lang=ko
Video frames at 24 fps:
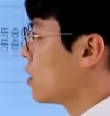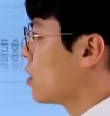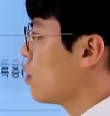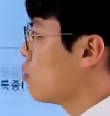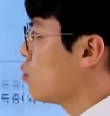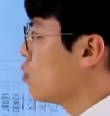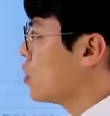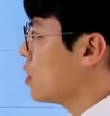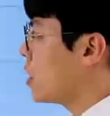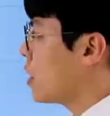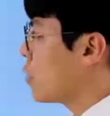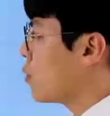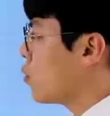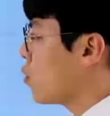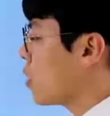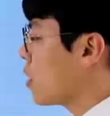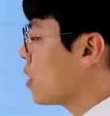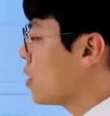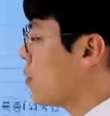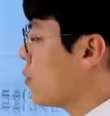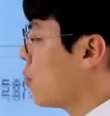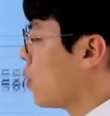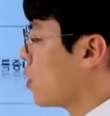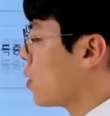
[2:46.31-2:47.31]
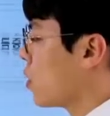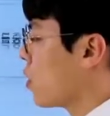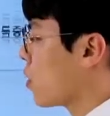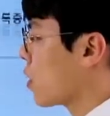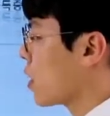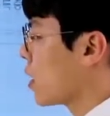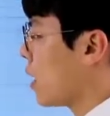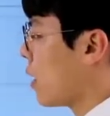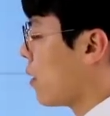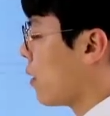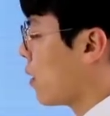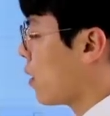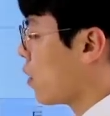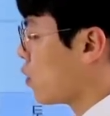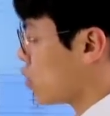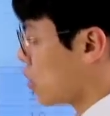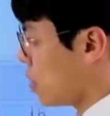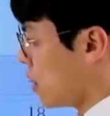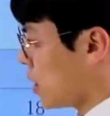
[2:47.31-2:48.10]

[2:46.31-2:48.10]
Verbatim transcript: 설문지 항목에는 뭐 이런 게 나와요.